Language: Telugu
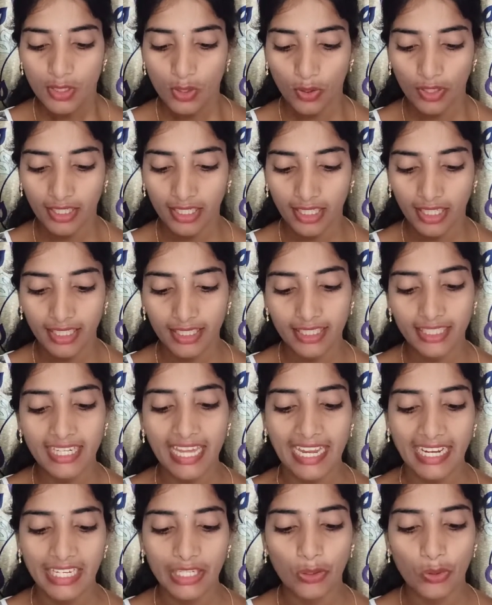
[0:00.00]
సో ఇంకా ఇది
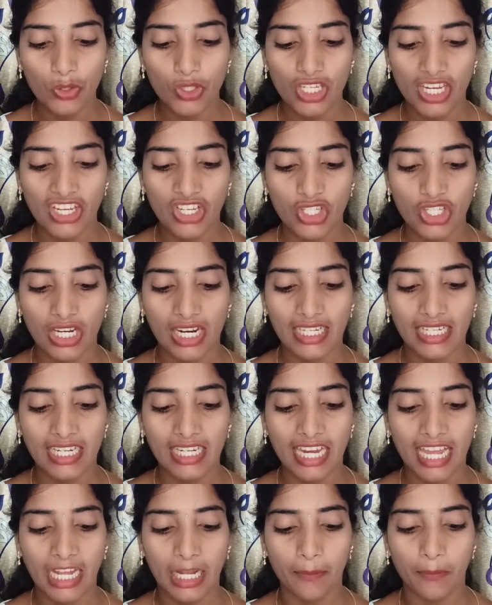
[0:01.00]
డైలీ యూజ్ చేయొచ్చు
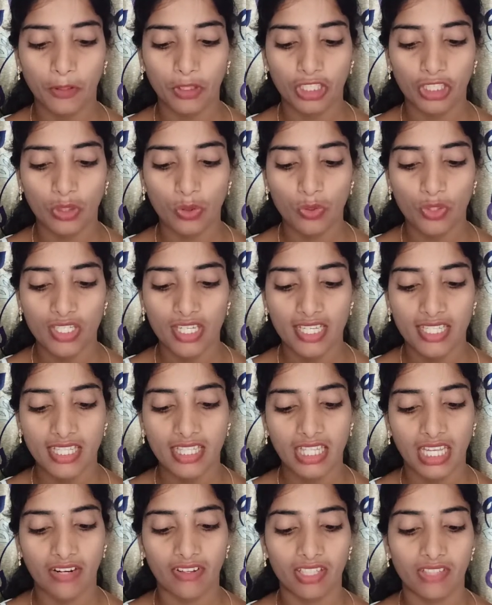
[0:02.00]
అండి లేకపోతే యూజ్
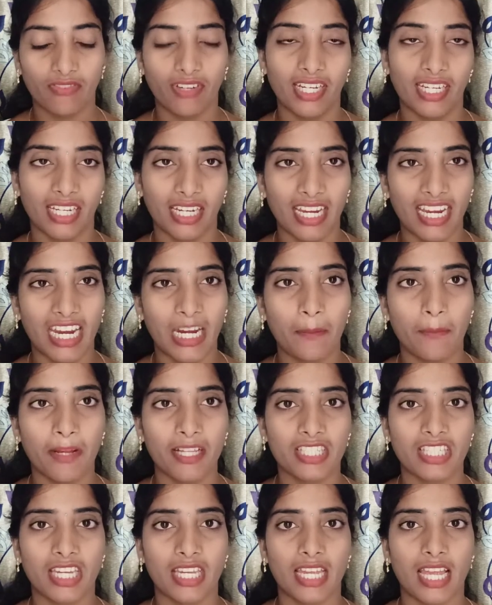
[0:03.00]
చేసిన తర్వాత వెంటనే హెడ్
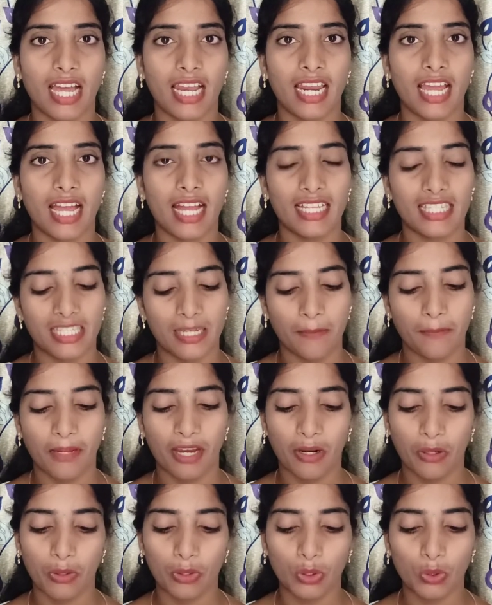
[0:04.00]
పాత్ చేయాలా అని చెప్పి
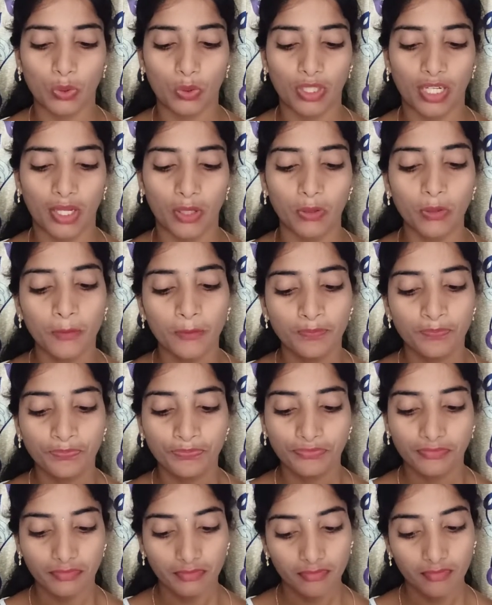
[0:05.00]
అడుగుతూ ఉన్నారు
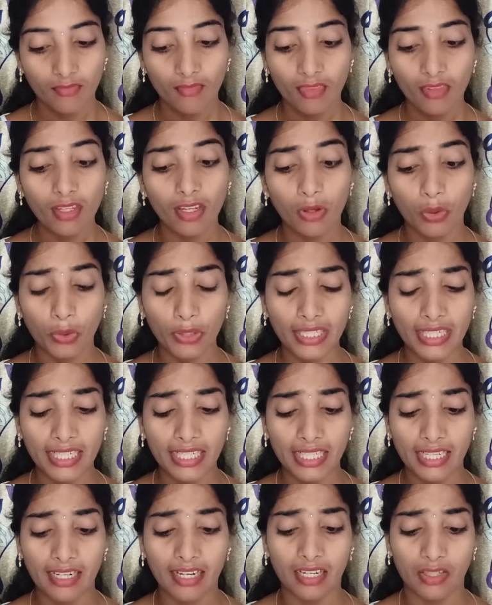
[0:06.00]

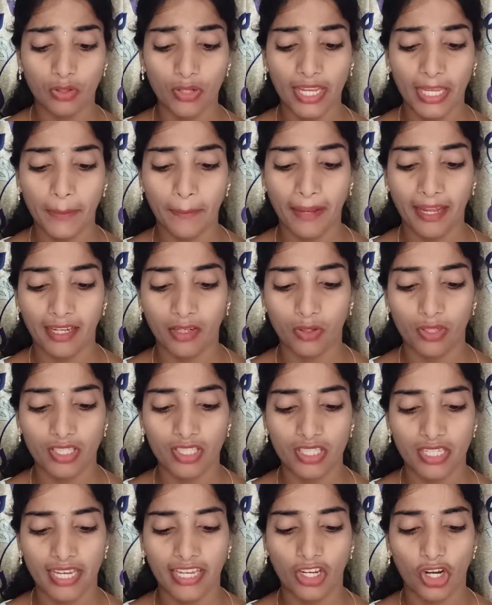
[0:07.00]
గుండెకటాకు హెయిర్ ప్యాక్
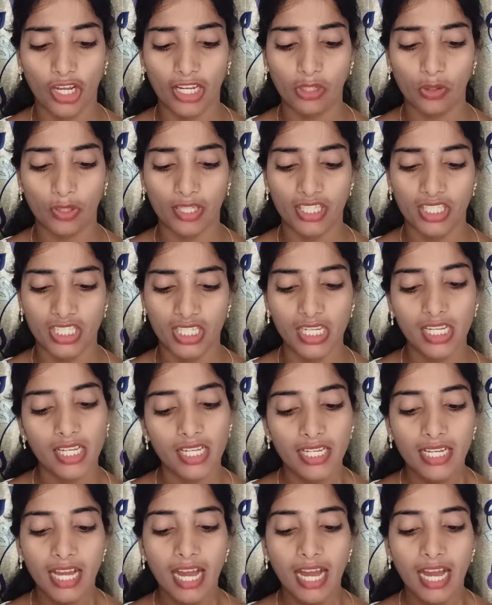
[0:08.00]
గురించి హెయిర్ ఆయిల్ గురించి